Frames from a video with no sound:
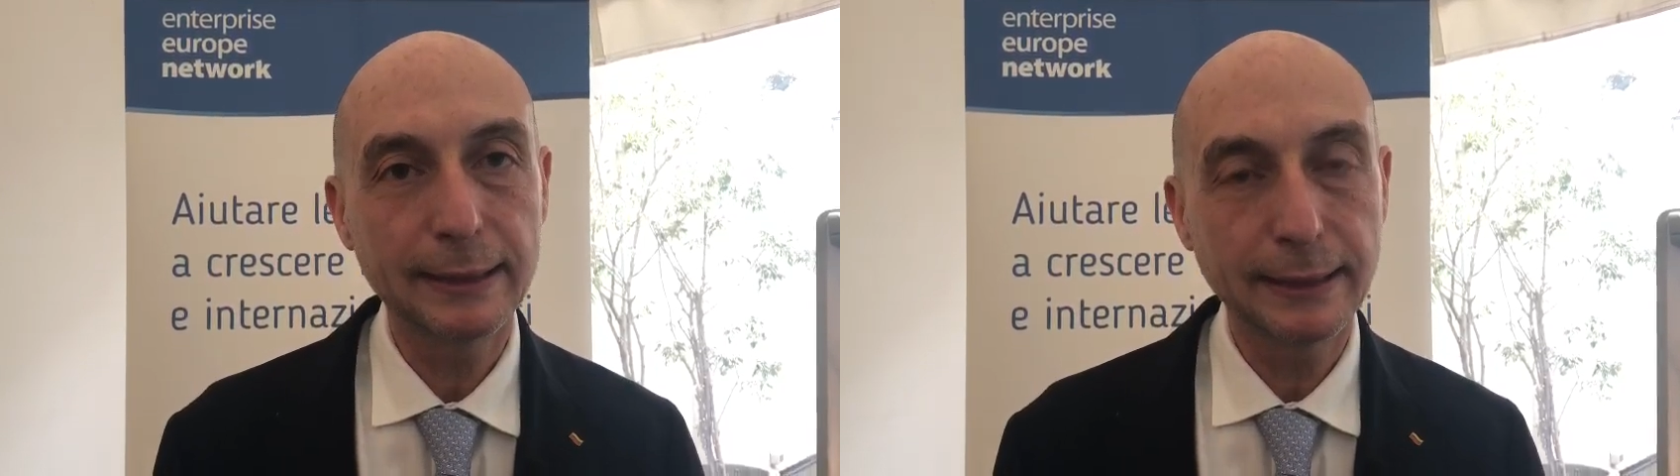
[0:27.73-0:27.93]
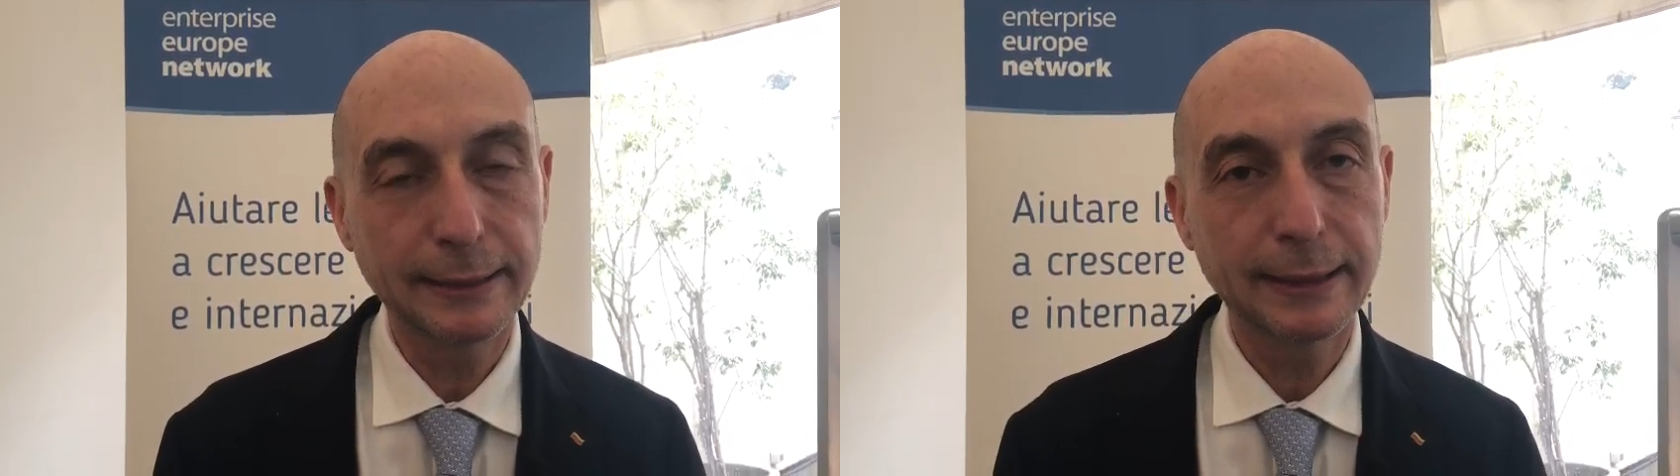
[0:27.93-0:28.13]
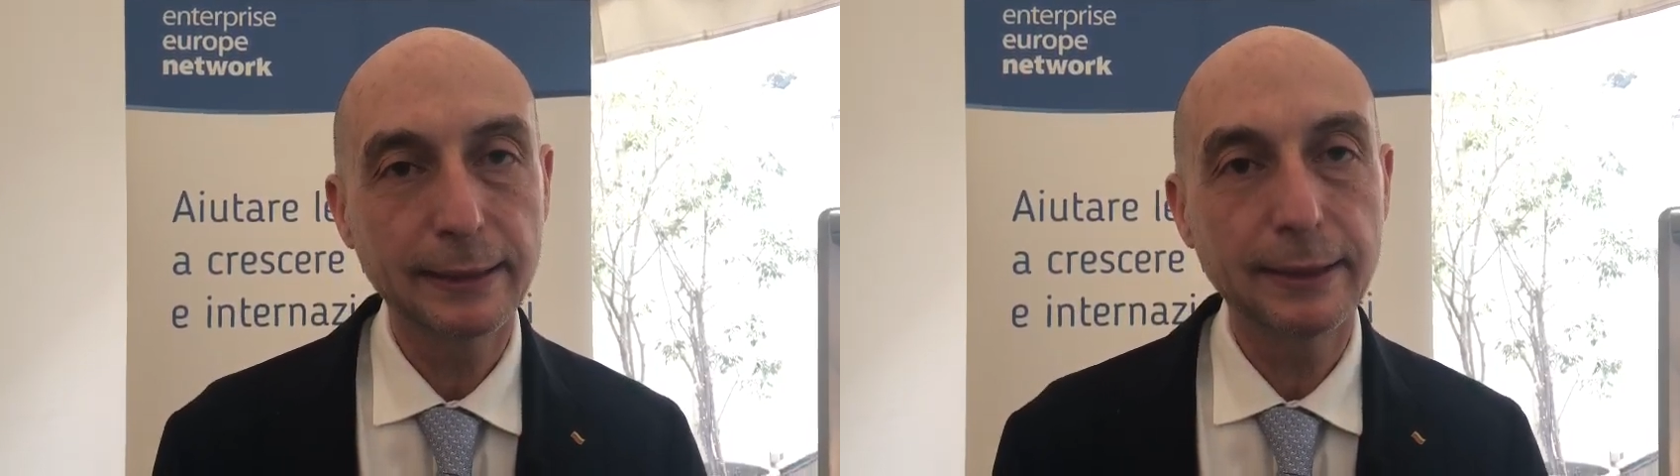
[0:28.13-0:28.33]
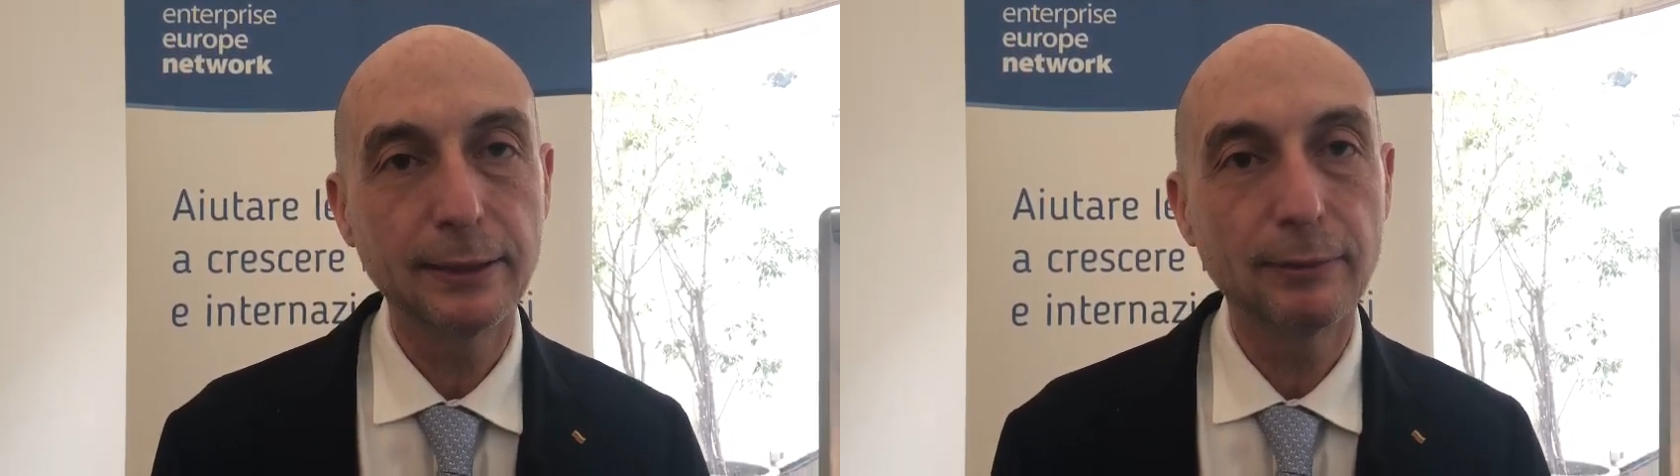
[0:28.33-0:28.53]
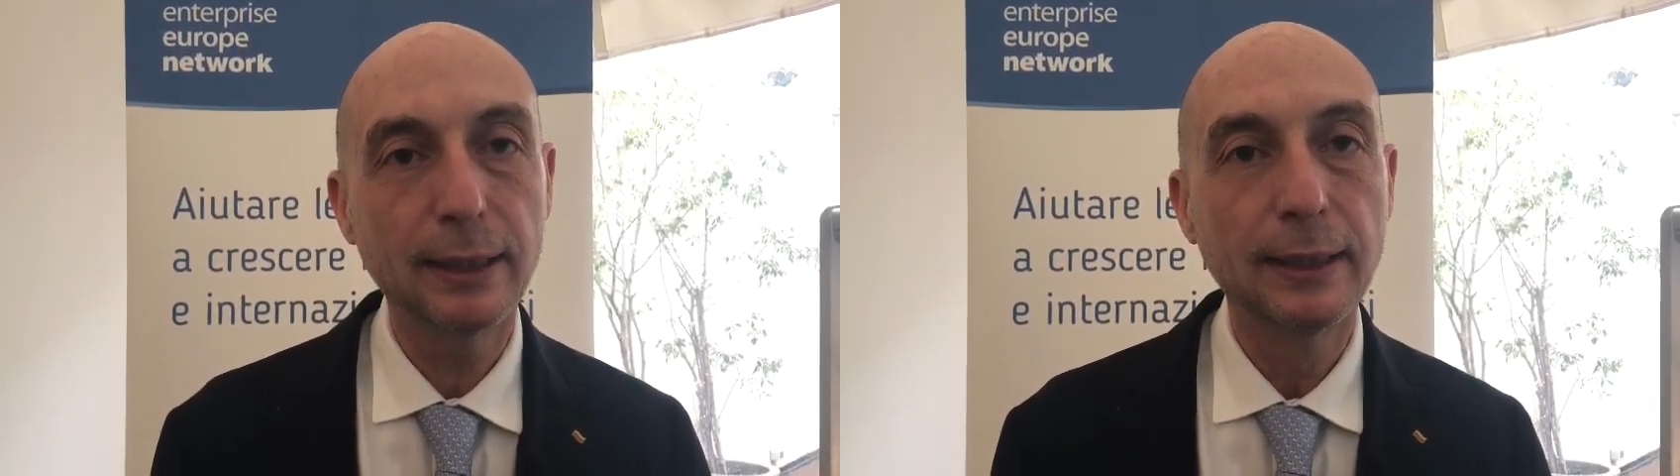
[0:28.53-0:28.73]

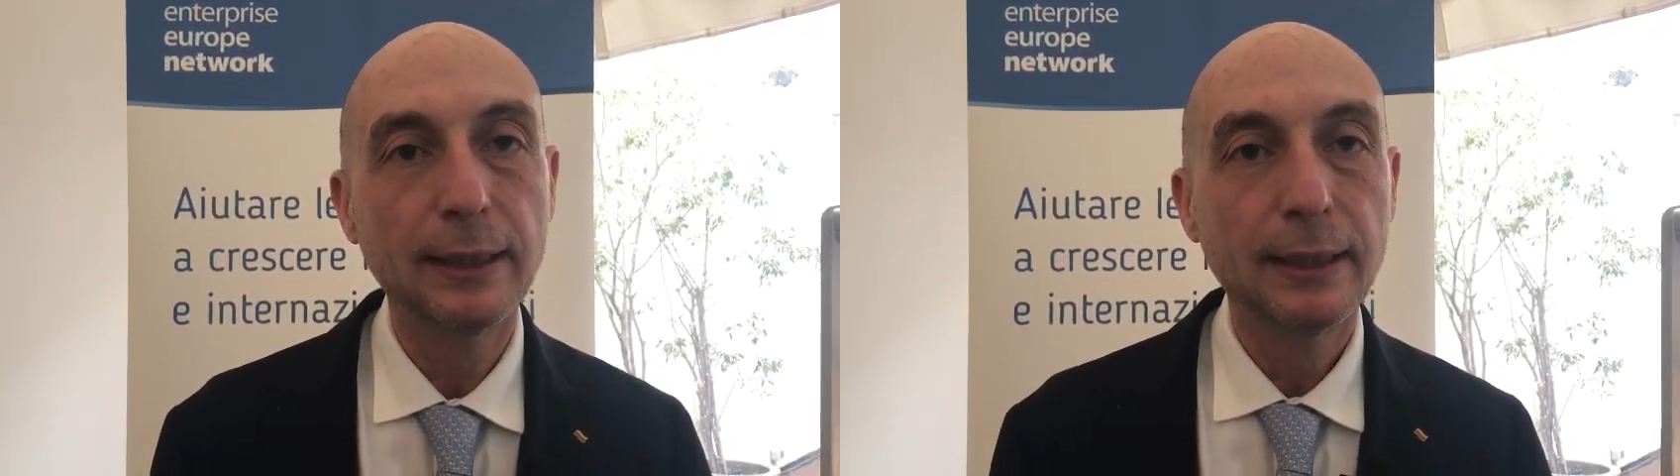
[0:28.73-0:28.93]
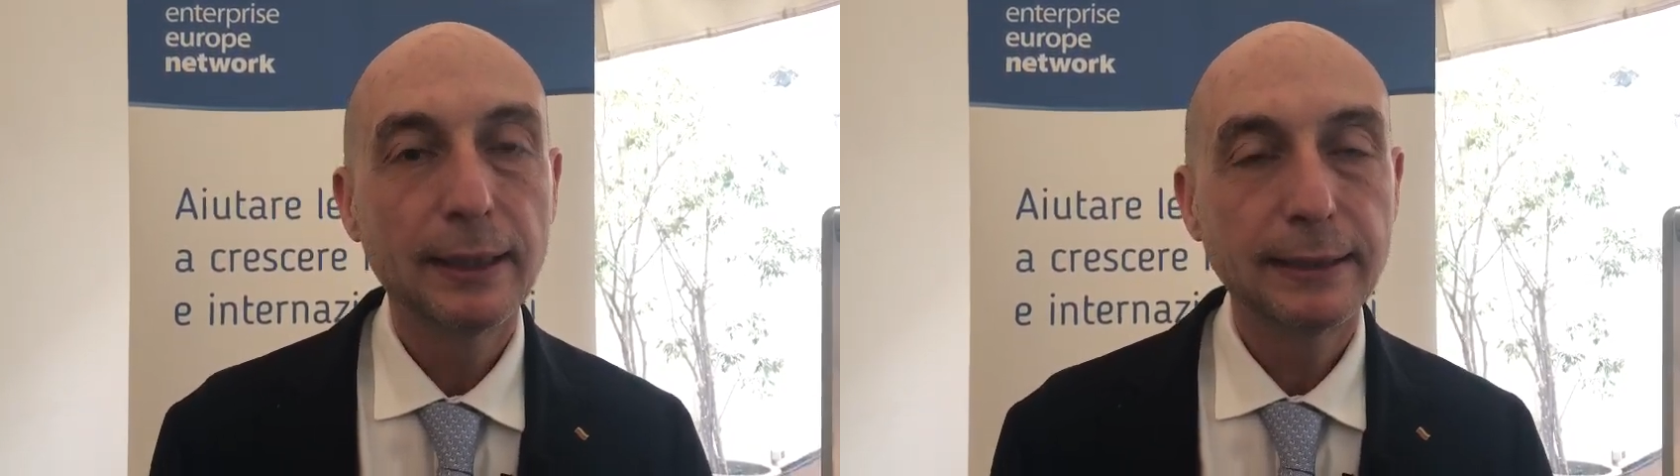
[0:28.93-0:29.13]
iniziative